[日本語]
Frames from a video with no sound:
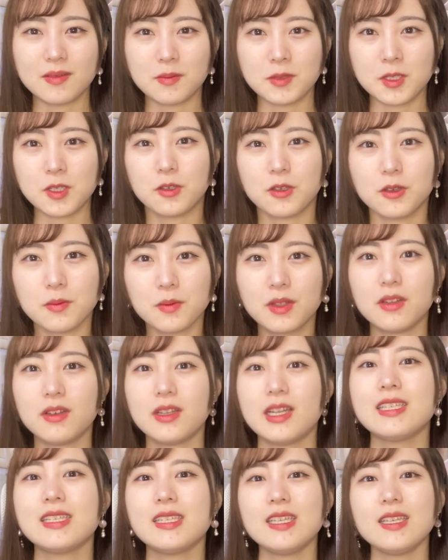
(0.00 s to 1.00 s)
そういうもの
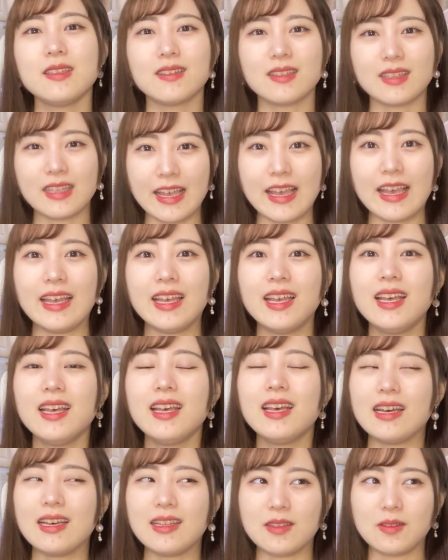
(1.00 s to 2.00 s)
らしいので、
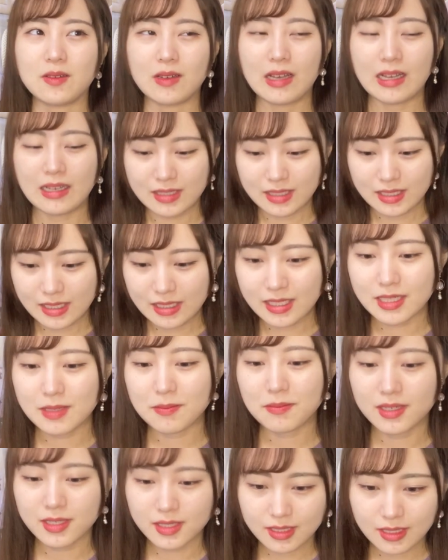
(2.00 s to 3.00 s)
安心し
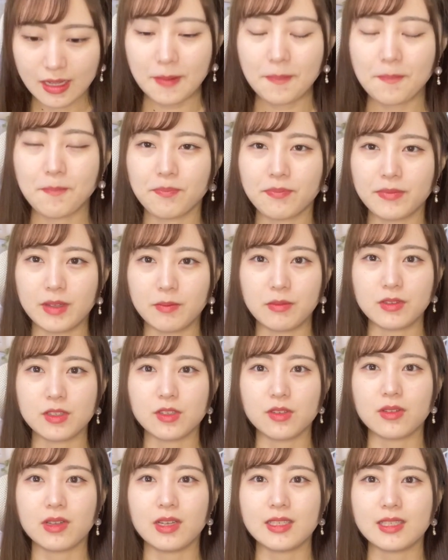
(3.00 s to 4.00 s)
ました。でも
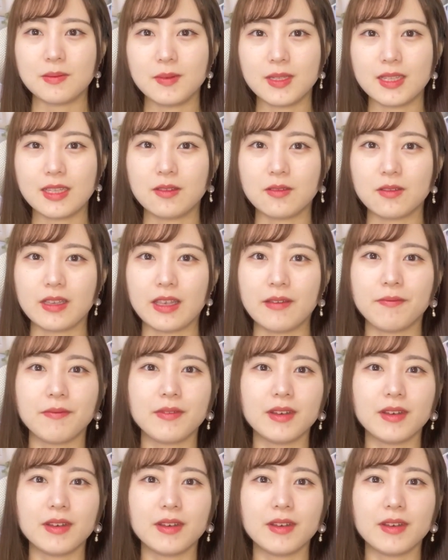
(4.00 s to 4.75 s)
ちょっと初めての現